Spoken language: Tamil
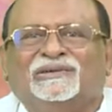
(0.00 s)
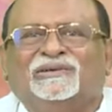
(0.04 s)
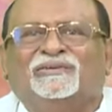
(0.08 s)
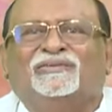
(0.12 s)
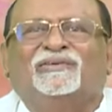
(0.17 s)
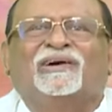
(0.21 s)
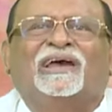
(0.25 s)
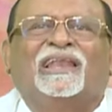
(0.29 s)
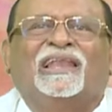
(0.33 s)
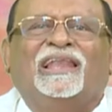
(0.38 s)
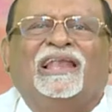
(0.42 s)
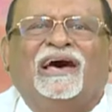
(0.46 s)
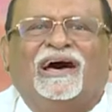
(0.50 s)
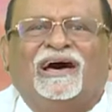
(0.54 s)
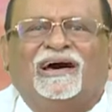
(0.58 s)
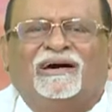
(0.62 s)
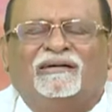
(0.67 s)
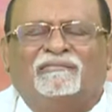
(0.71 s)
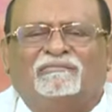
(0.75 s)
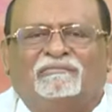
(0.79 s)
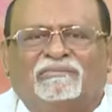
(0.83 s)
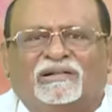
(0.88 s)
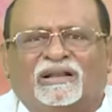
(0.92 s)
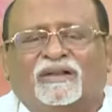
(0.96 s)
இவங்கெல்லாம்
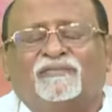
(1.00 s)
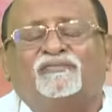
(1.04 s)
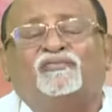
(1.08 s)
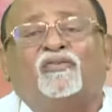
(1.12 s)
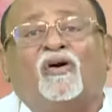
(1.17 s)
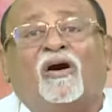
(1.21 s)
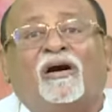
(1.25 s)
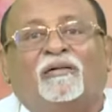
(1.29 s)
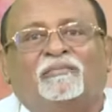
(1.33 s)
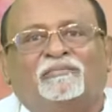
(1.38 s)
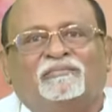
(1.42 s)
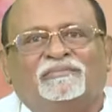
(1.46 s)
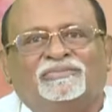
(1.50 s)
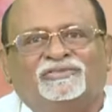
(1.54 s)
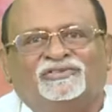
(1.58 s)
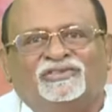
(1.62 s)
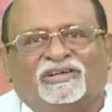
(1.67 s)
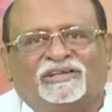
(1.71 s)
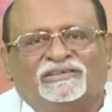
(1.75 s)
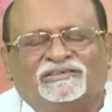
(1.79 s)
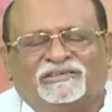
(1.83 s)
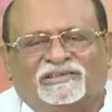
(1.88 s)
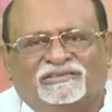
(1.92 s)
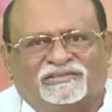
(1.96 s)
ரெஃபார்ம்
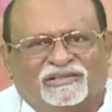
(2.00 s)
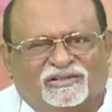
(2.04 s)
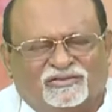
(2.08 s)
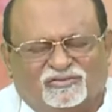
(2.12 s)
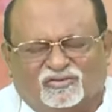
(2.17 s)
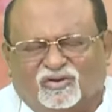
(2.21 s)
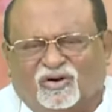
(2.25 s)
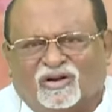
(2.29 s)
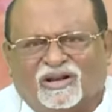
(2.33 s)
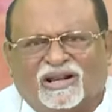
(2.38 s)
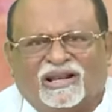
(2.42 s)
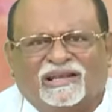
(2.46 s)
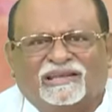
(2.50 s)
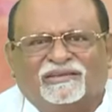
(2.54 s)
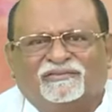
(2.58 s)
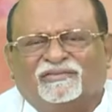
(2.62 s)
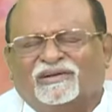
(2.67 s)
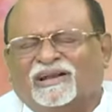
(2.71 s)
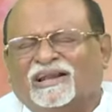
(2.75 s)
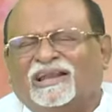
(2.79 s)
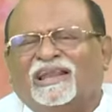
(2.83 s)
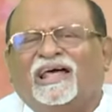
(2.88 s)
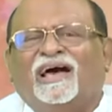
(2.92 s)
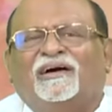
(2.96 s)
சர்ச்சஸ்ன்னு சொல்கிறார்
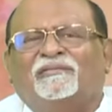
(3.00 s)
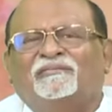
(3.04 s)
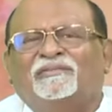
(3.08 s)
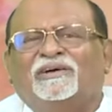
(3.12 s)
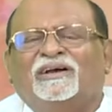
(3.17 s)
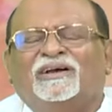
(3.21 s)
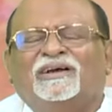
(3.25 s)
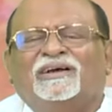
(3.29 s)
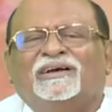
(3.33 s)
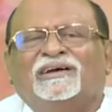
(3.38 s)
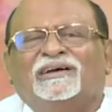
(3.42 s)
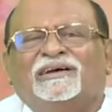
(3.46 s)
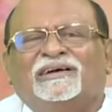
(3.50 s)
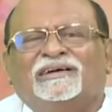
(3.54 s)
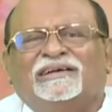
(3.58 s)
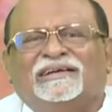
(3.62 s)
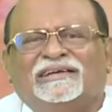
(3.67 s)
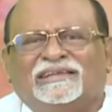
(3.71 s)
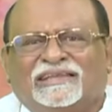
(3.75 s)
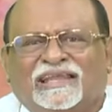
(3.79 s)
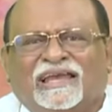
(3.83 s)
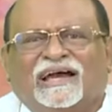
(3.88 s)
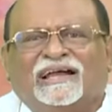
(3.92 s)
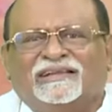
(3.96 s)
இவரெல்லாம்
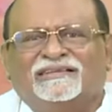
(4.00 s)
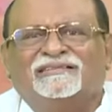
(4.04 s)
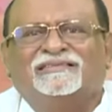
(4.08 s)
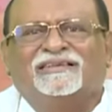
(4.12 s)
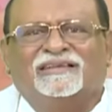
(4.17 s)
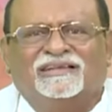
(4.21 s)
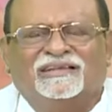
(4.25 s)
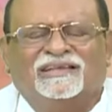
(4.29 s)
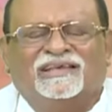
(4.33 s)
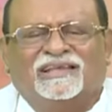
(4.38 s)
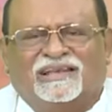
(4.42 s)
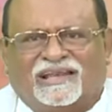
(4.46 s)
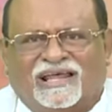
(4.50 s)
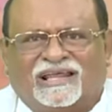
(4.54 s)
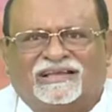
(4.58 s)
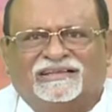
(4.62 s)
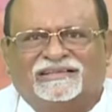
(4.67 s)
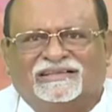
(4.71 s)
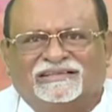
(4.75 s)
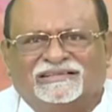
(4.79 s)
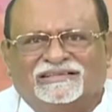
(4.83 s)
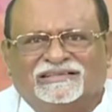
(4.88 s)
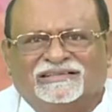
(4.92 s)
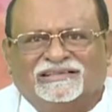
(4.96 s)
இதை
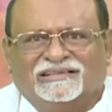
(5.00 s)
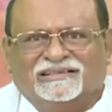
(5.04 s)
அனுசரிக்கிறார்கள்